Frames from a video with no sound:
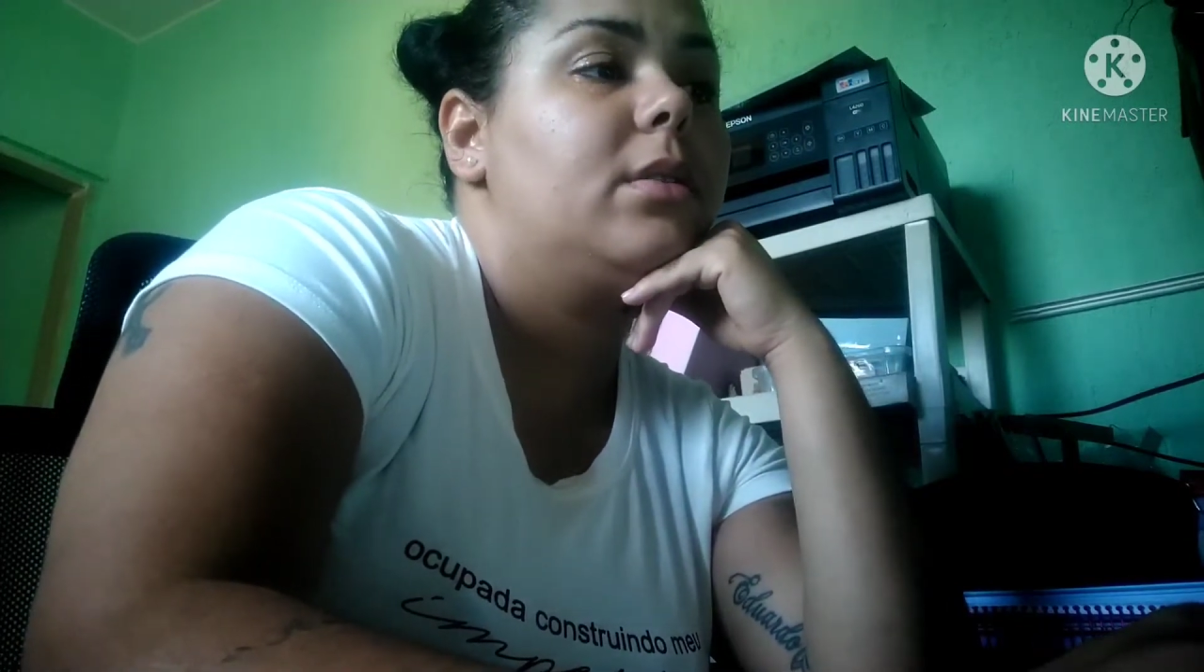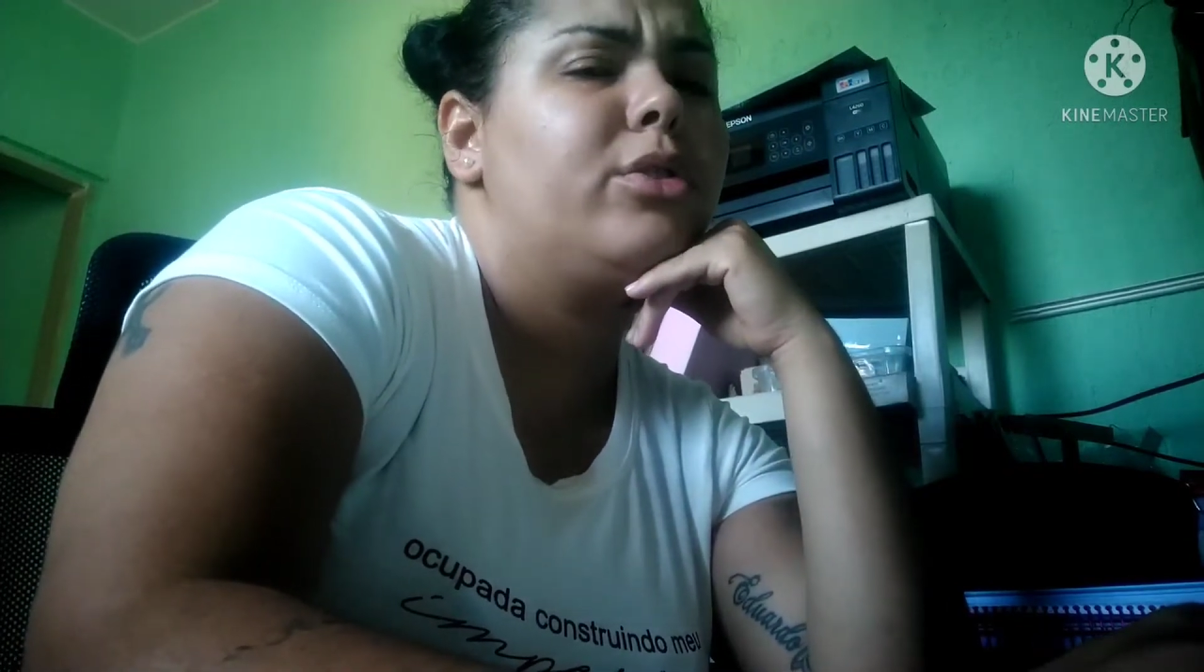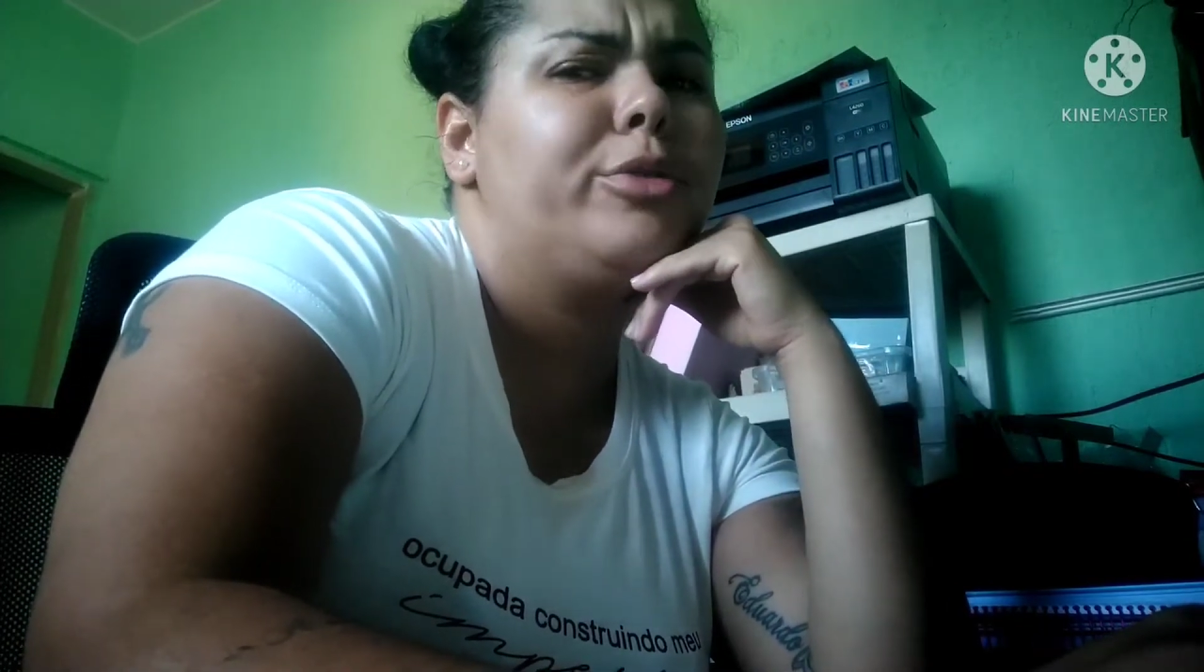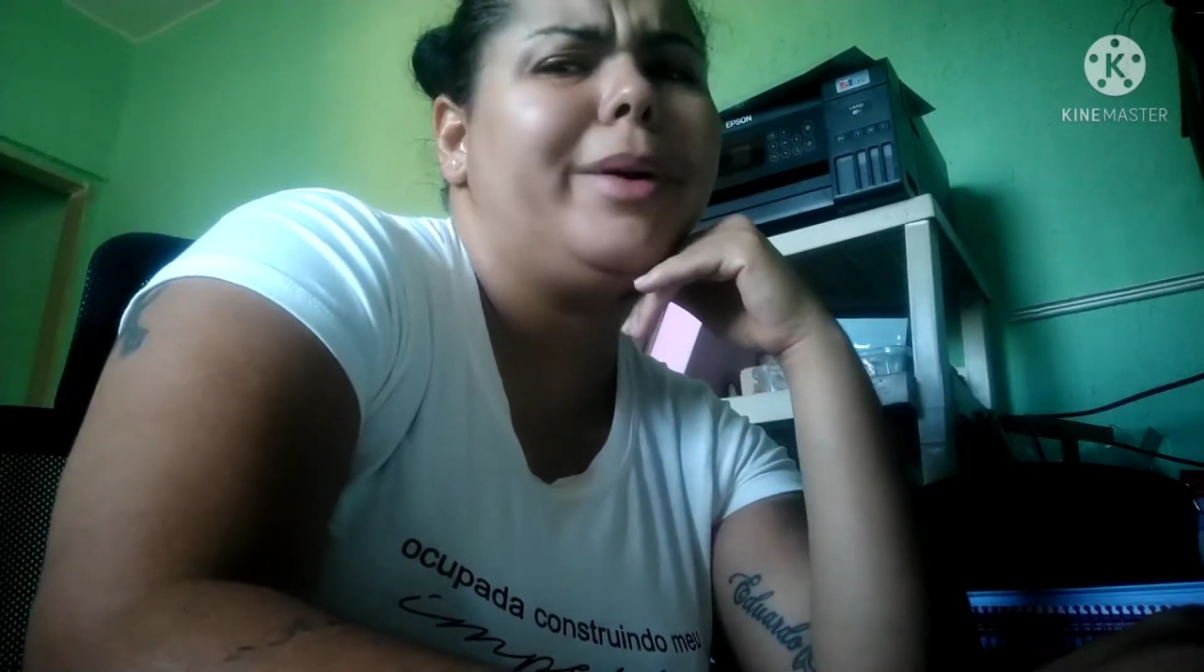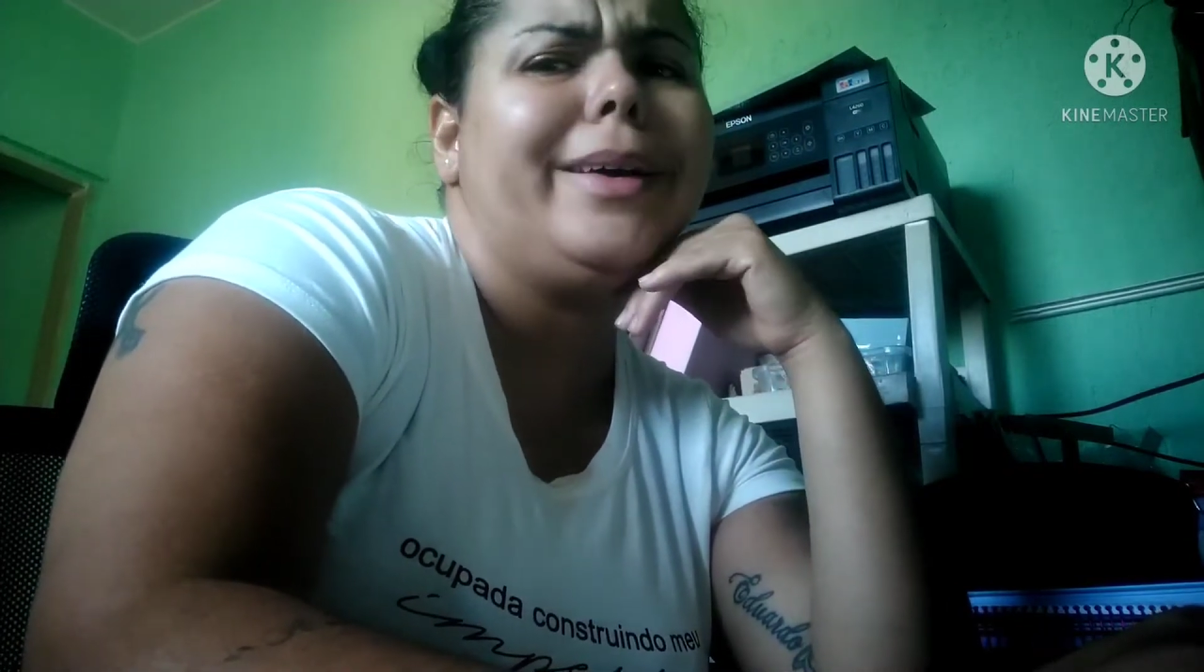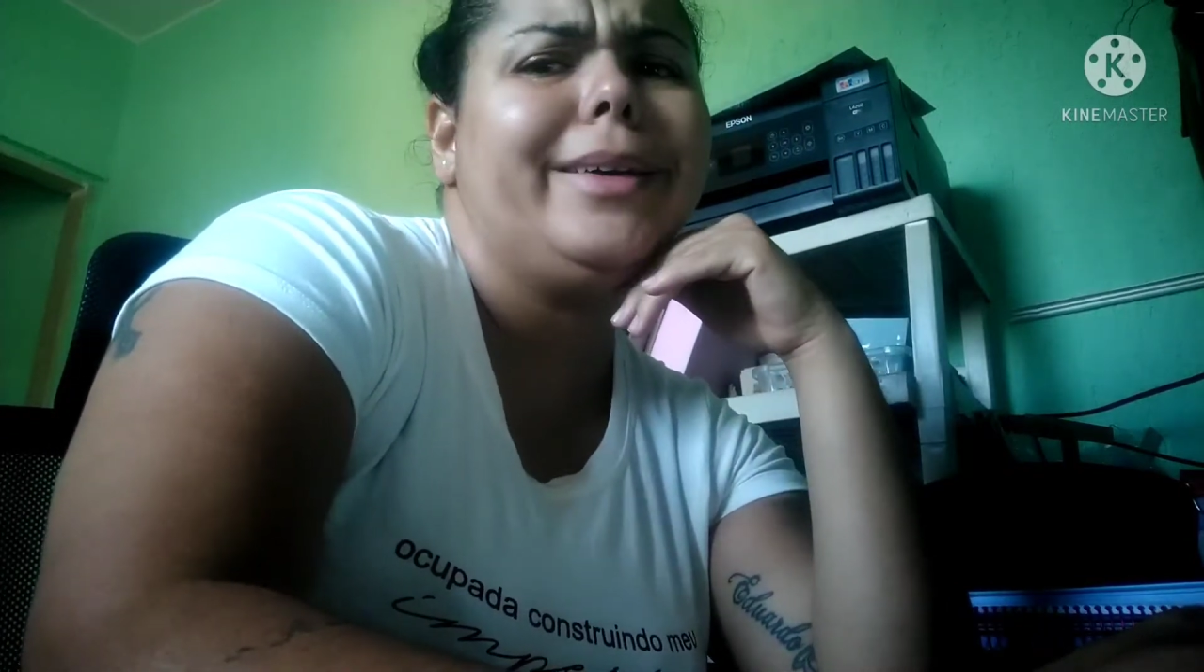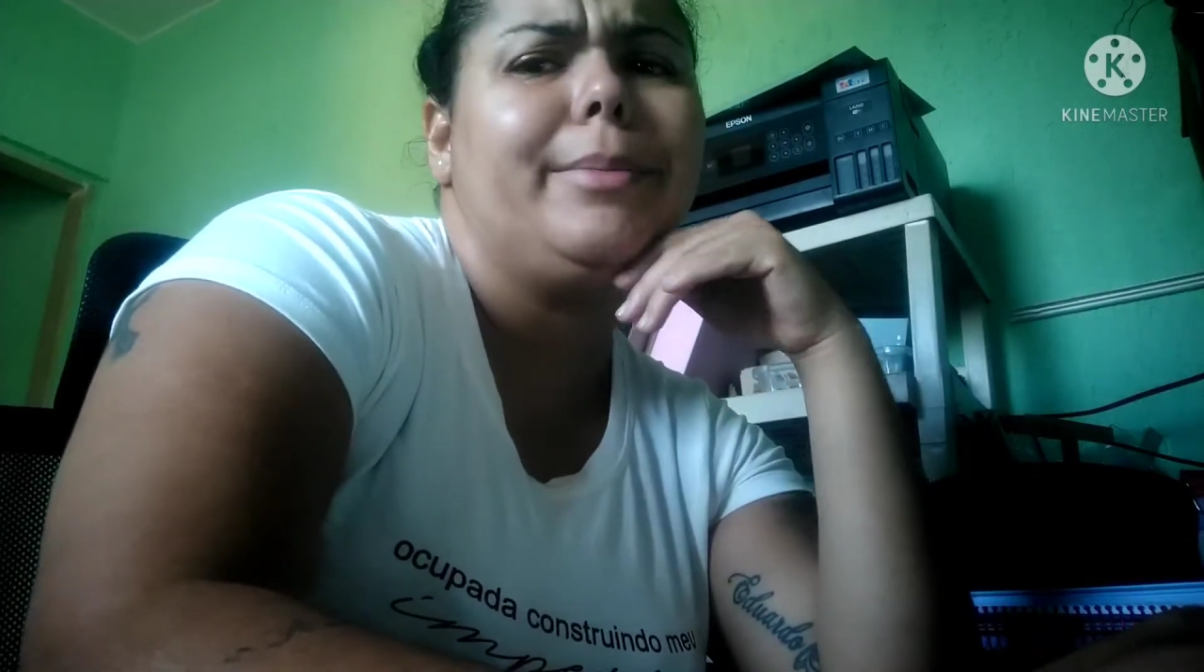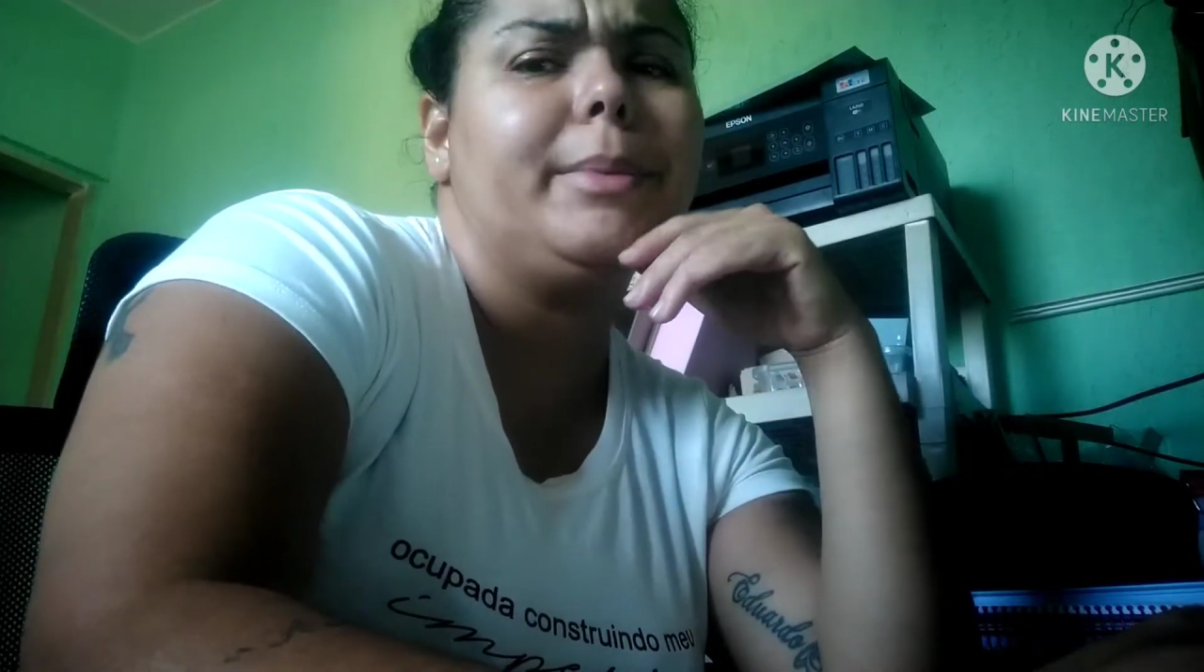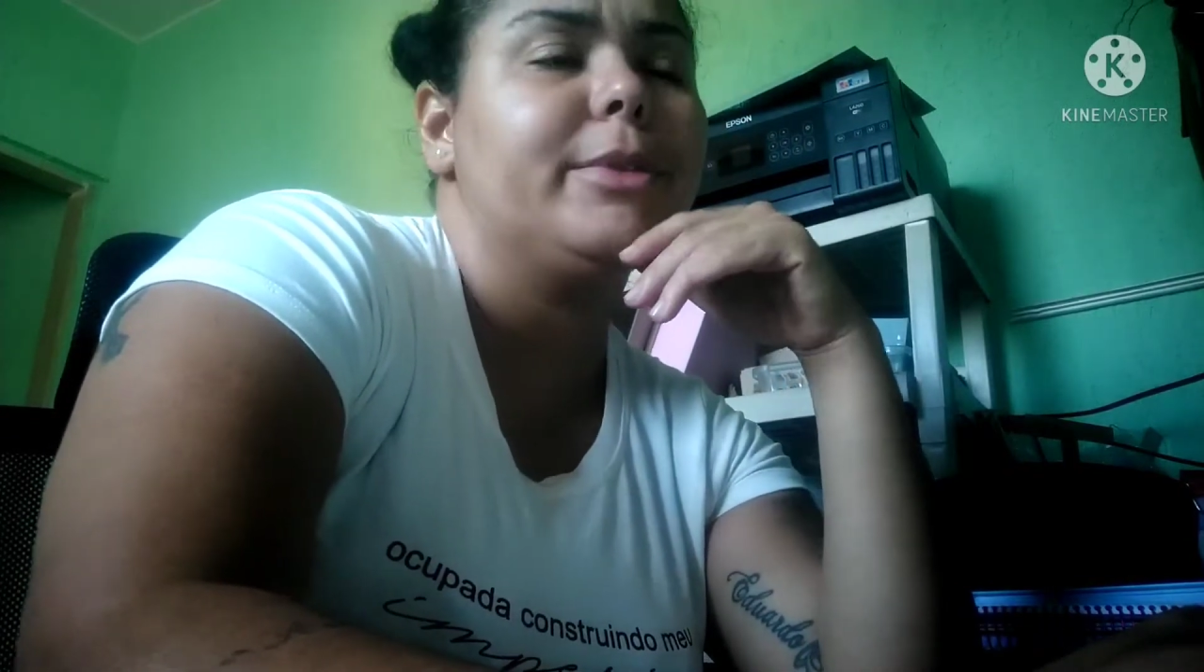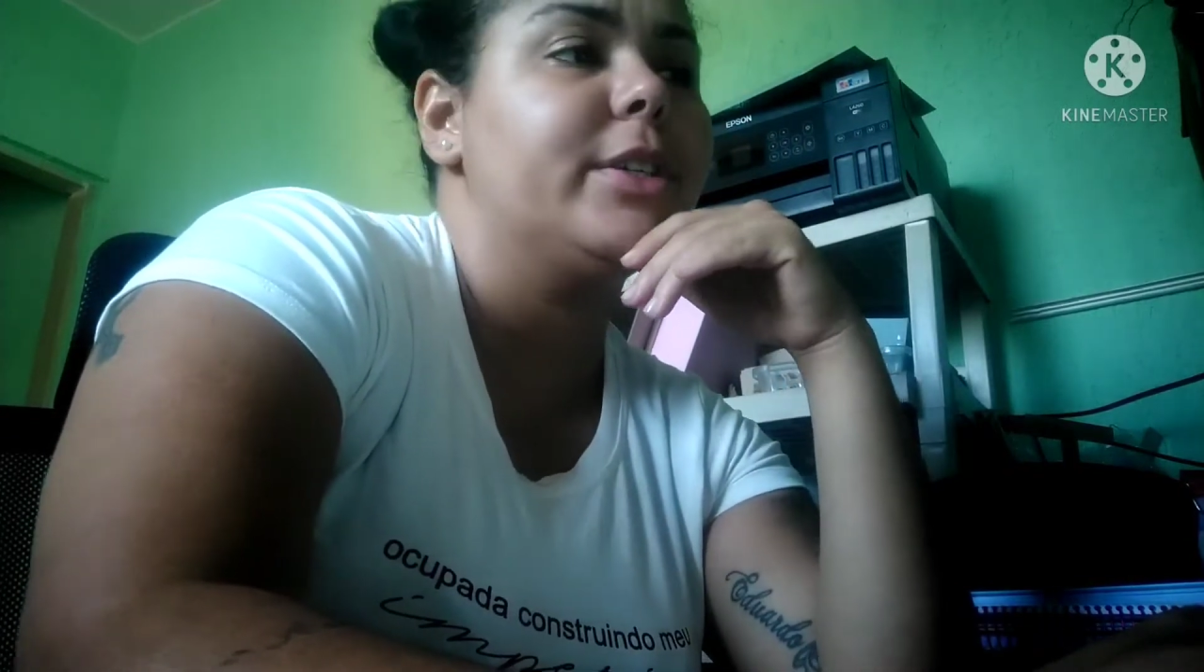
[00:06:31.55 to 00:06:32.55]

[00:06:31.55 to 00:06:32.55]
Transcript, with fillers: Dor de barriga, né,